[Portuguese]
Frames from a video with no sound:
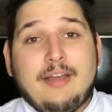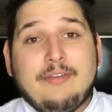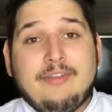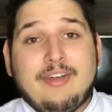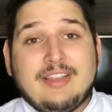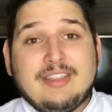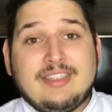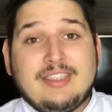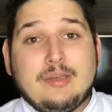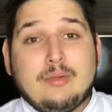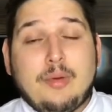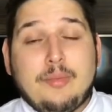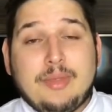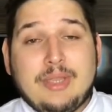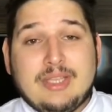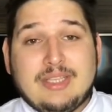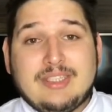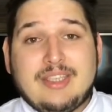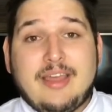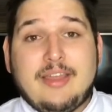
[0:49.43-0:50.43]
fazer uma
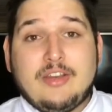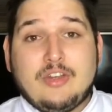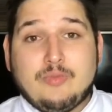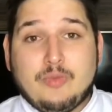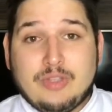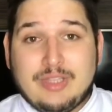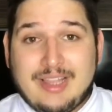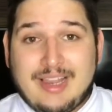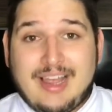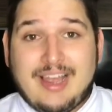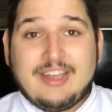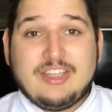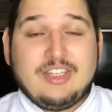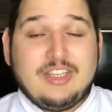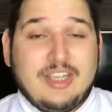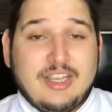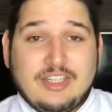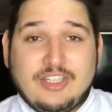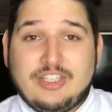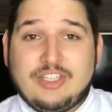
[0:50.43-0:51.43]
minissérie de modelagem
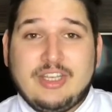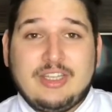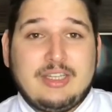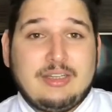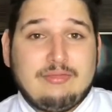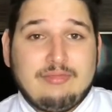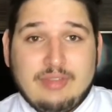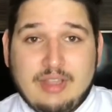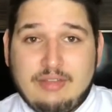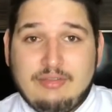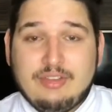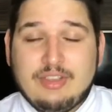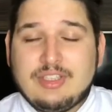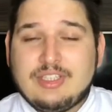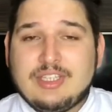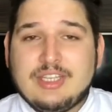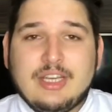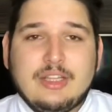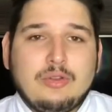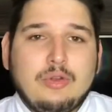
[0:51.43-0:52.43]
que a gente ainda não teve
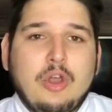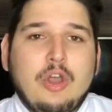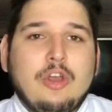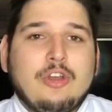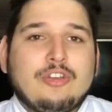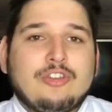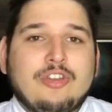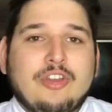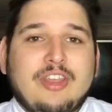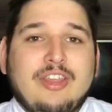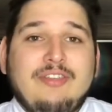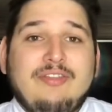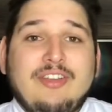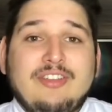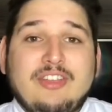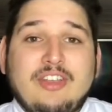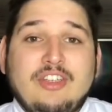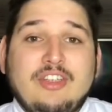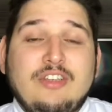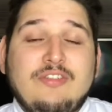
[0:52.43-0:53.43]
esse ano, só que em
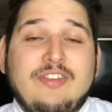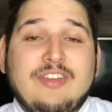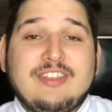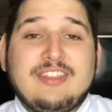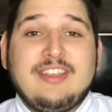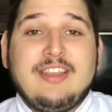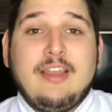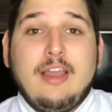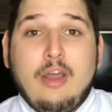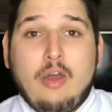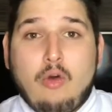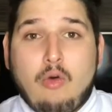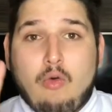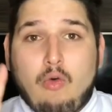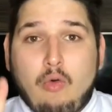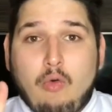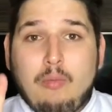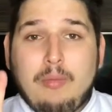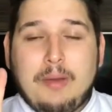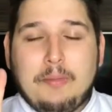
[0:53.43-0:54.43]
vez da gente fazer
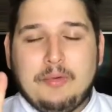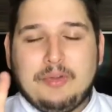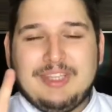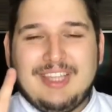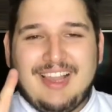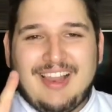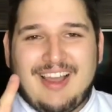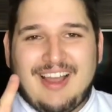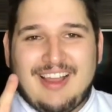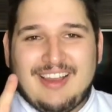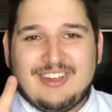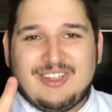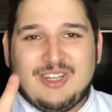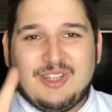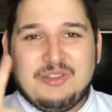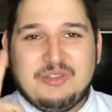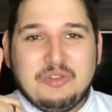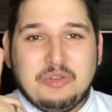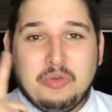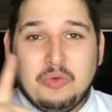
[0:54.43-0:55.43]
uma modelagem
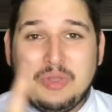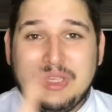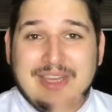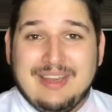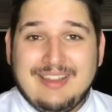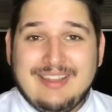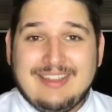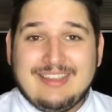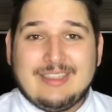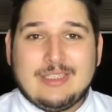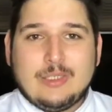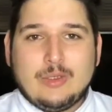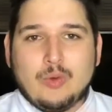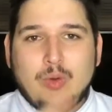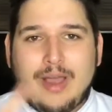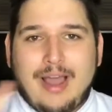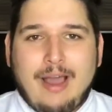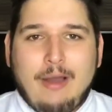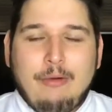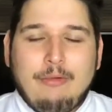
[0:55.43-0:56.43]
do início
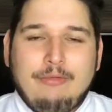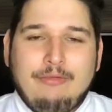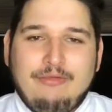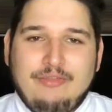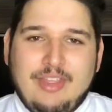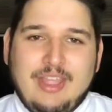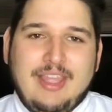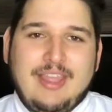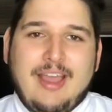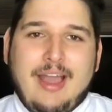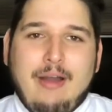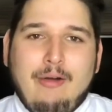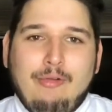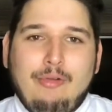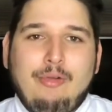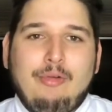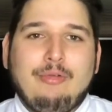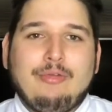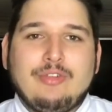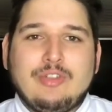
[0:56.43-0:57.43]
ao fim, ao
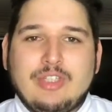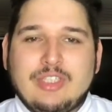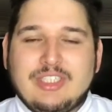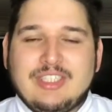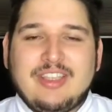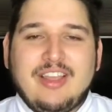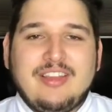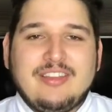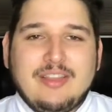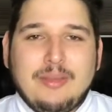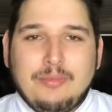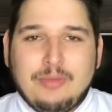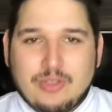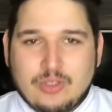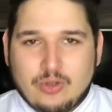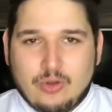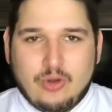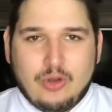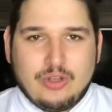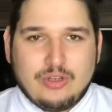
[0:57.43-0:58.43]
longo de seis
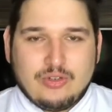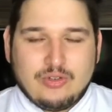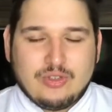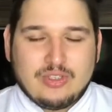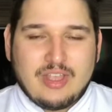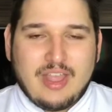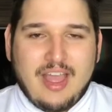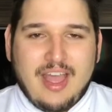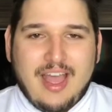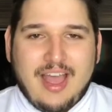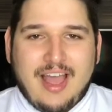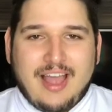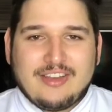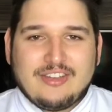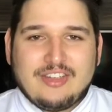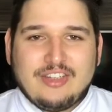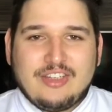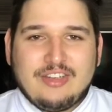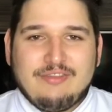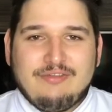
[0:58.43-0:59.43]
episódios, a
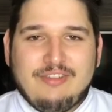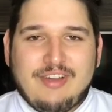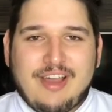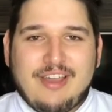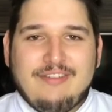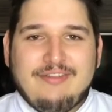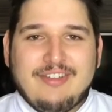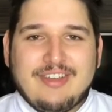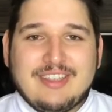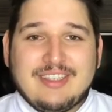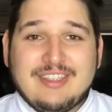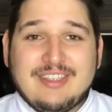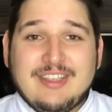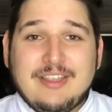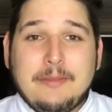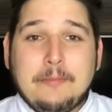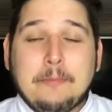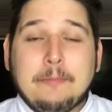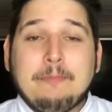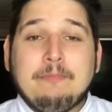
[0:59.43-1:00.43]
gente vai
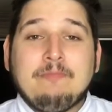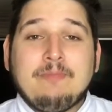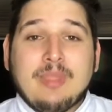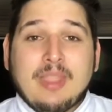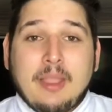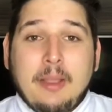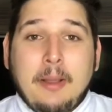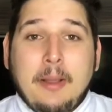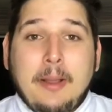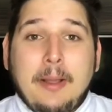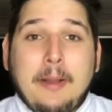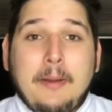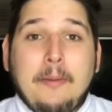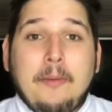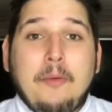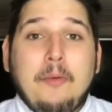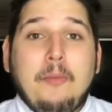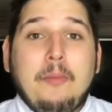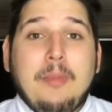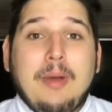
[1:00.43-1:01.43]
fazer
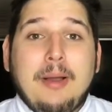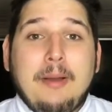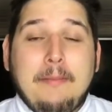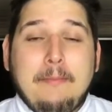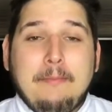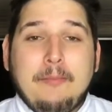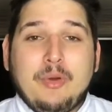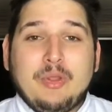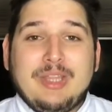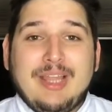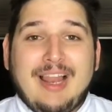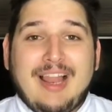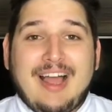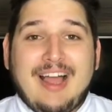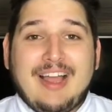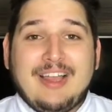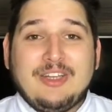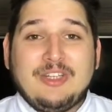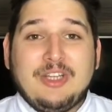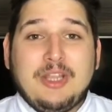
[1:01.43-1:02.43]
uma
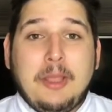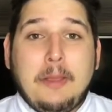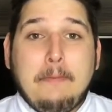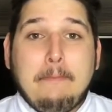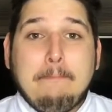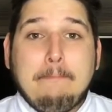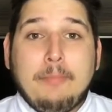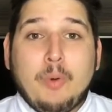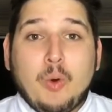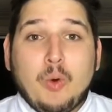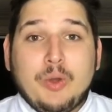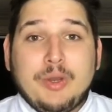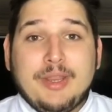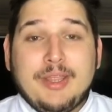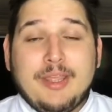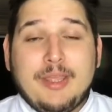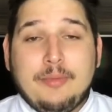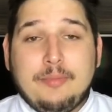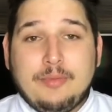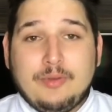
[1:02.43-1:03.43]
modelagem por
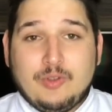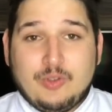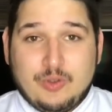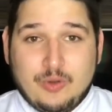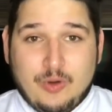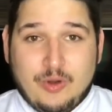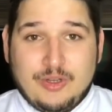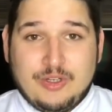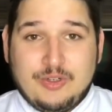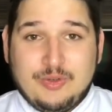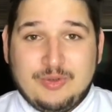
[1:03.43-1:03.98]
episódio.